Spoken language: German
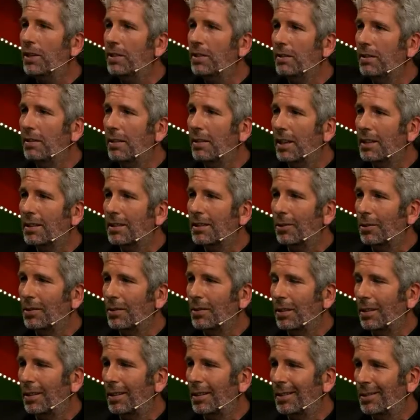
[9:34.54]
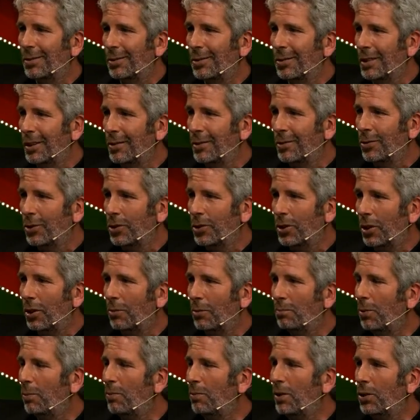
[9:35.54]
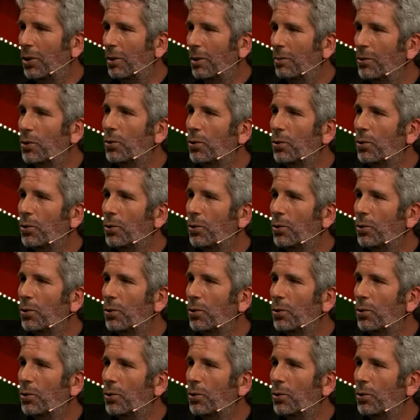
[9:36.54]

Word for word: wissen, dass unsere, unser Zuschauerpublikum